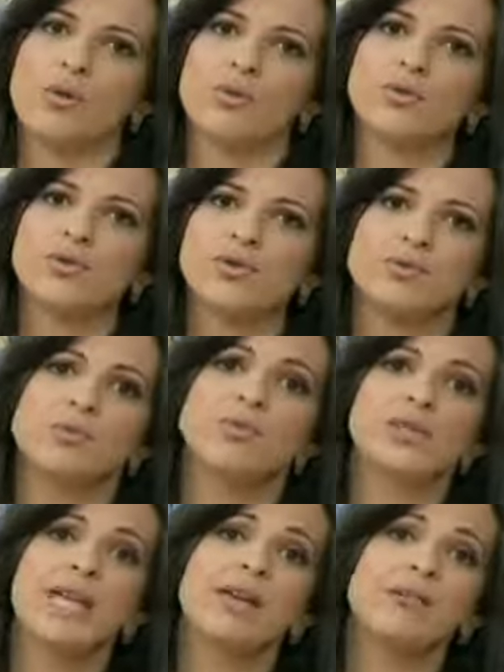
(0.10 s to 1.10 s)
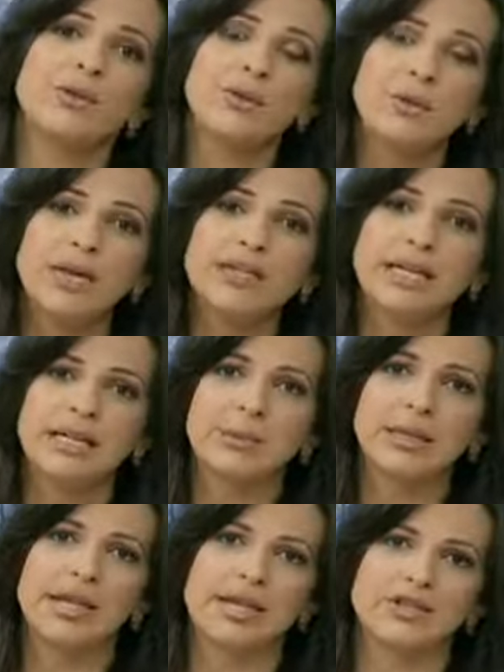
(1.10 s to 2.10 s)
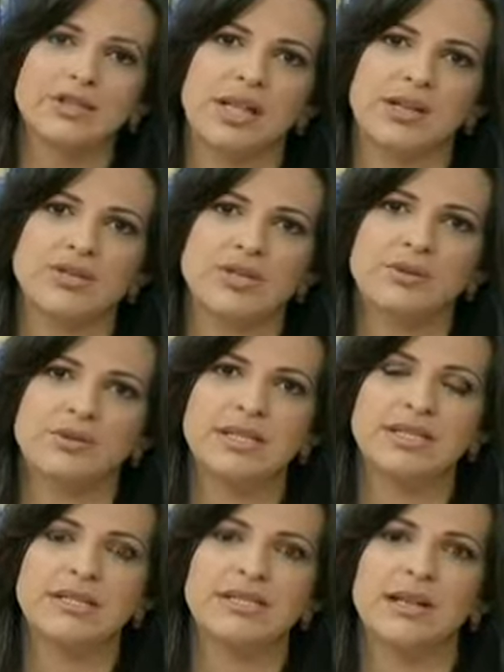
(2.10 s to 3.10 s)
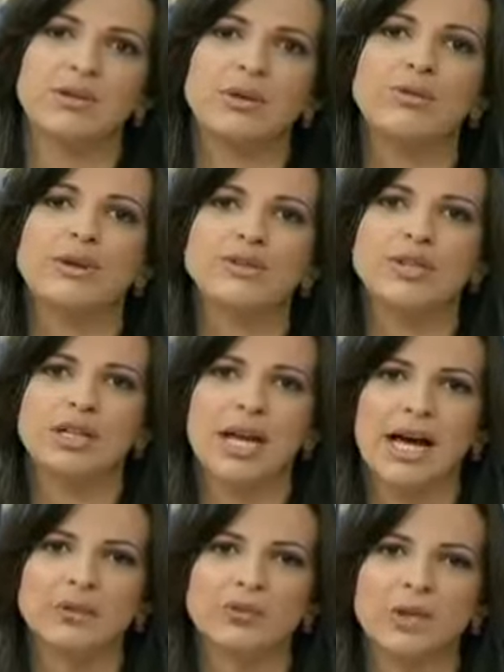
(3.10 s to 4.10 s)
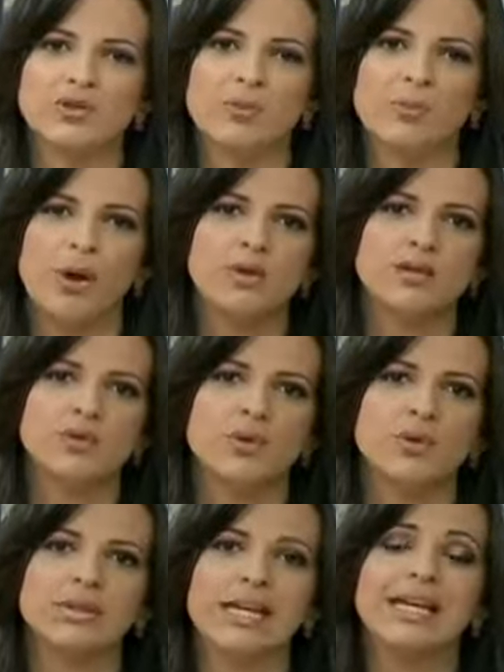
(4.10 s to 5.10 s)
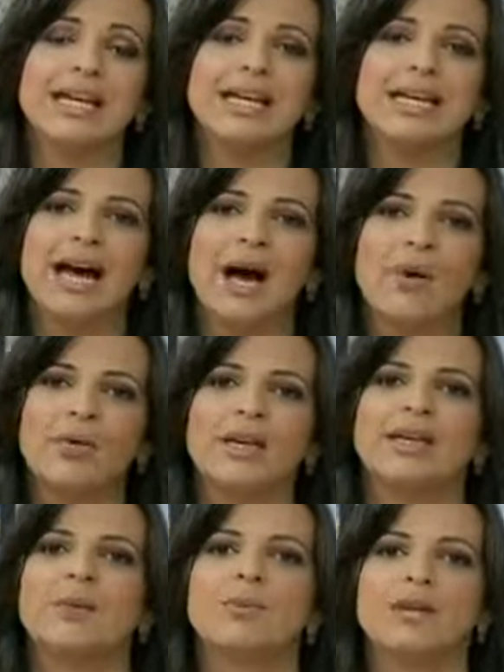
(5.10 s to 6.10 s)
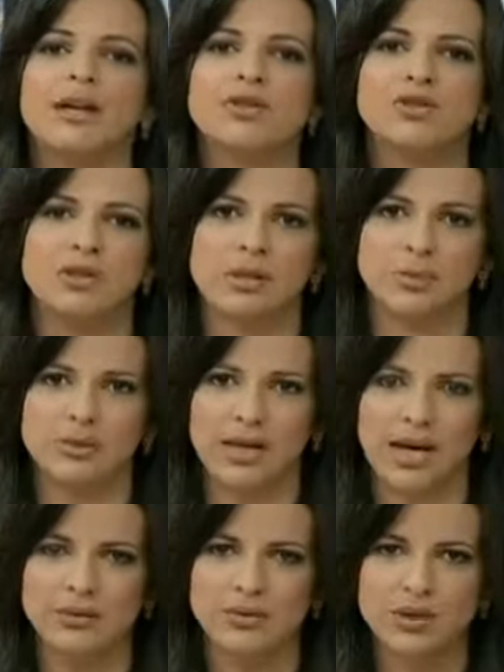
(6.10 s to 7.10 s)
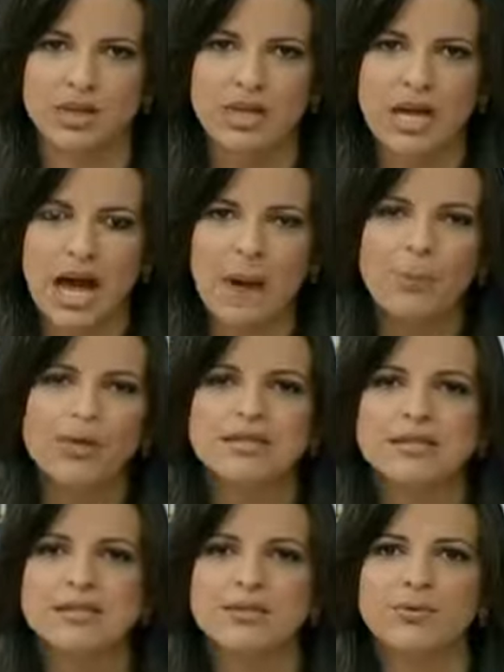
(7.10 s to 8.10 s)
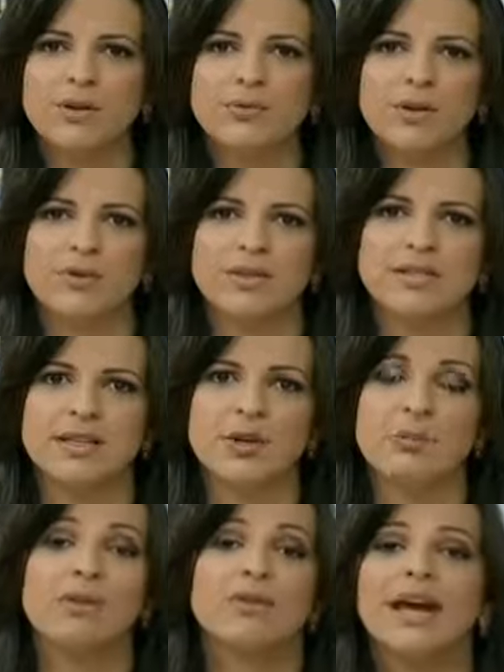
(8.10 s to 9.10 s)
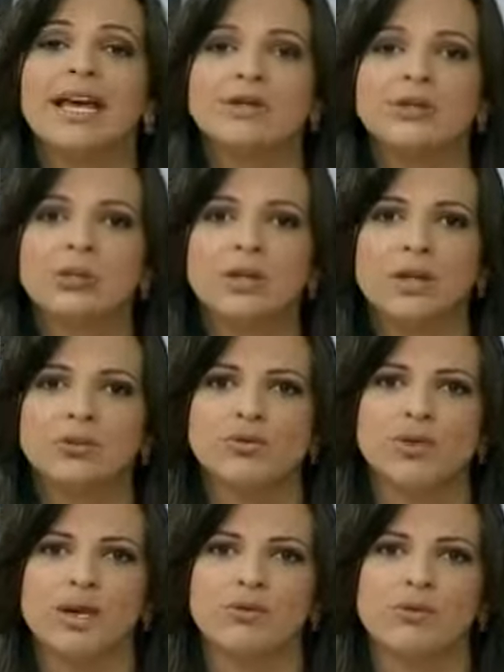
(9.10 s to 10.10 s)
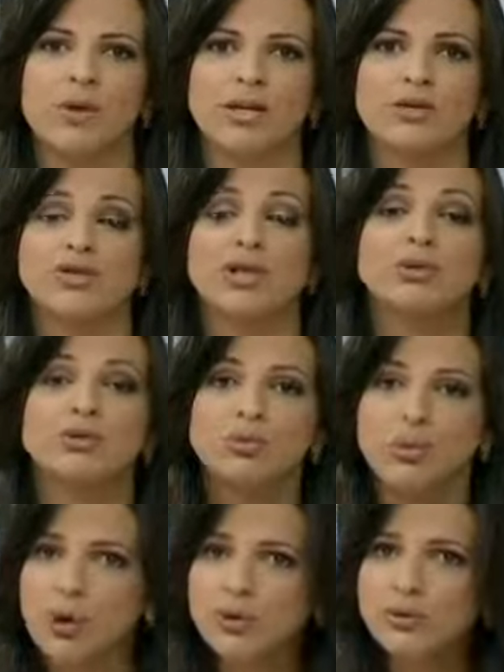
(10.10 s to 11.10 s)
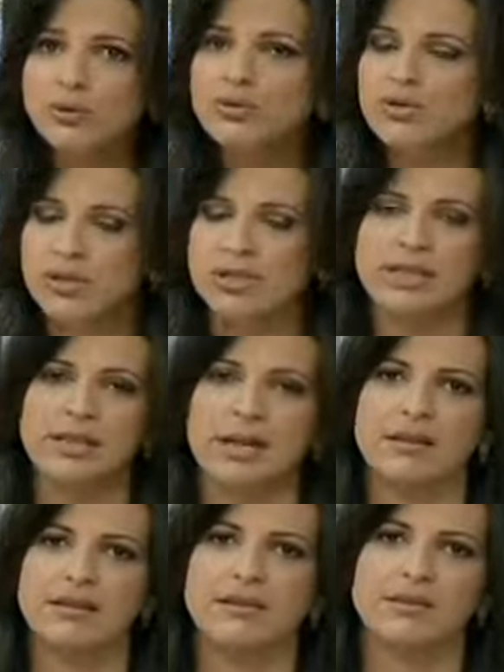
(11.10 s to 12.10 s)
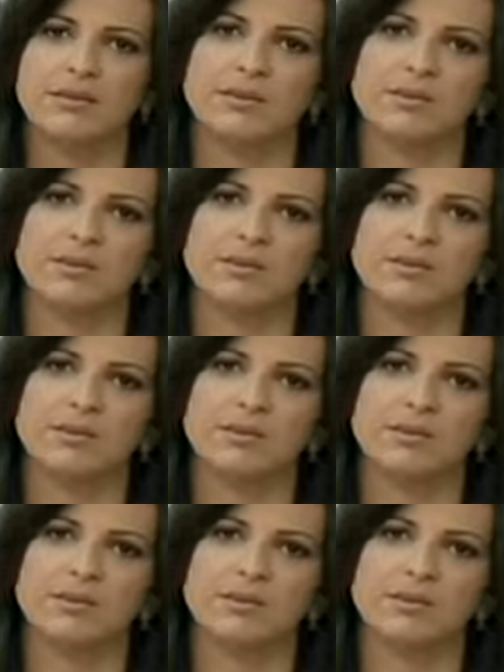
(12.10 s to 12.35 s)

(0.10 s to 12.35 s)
Um, um, servidor da Câmara Legislativa está sendo investigado na suposta escuta ilegal em gabinetes de deputados. A Polícia Civil vai fazer uma varredura nos telefones de todos os distritais.